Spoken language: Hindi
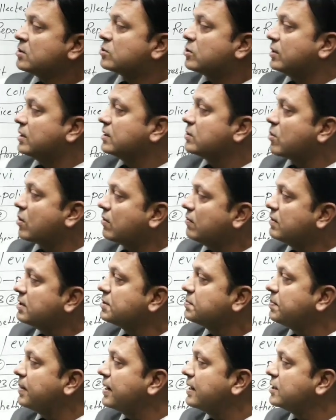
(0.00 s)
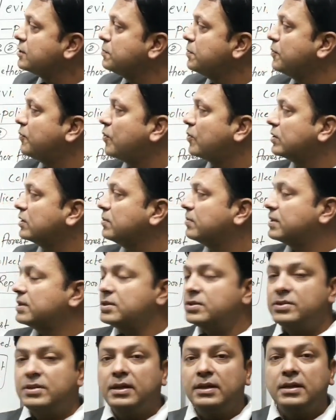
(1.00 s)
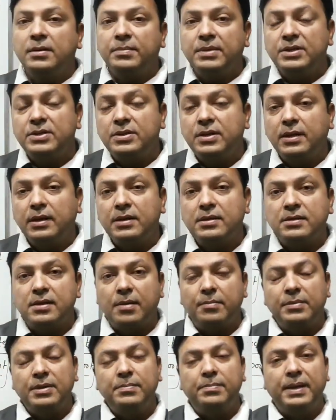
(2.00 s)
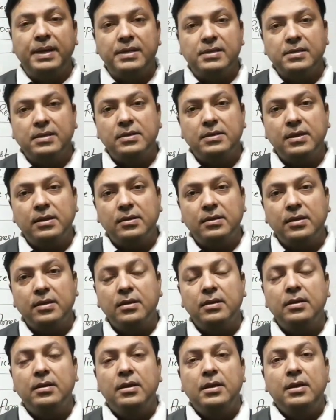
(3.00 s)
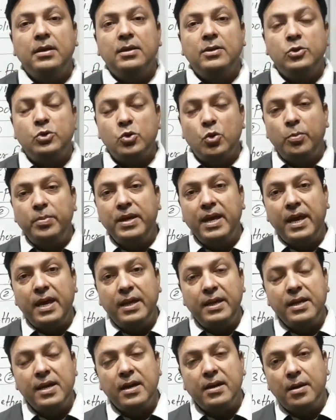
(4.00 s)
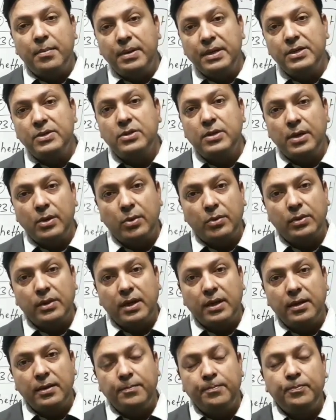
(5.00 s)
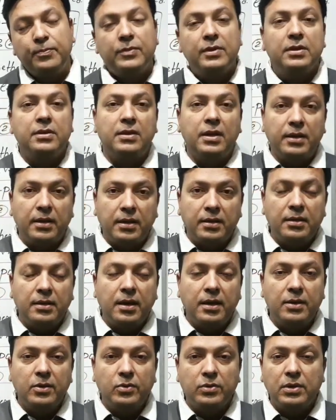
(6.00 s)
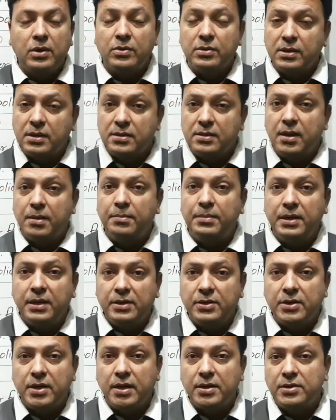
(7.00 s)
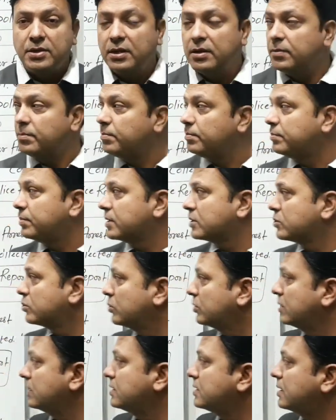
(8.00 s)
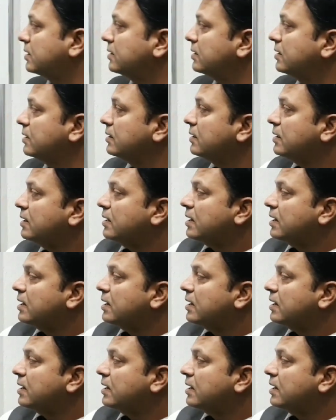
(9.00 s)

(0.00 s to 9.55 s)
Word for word: सो इट इज ऑलवेज प्लेस बिफोर द मजिस्ट्रेट ये मजिस्ट्रेट के सामने प्लेस की जाती है जो भी एरिया का मजिस्ट्रेट होता है दंडाधिकारी होता है उसके सामने चार्जशीट प्रस्तुत की जाती है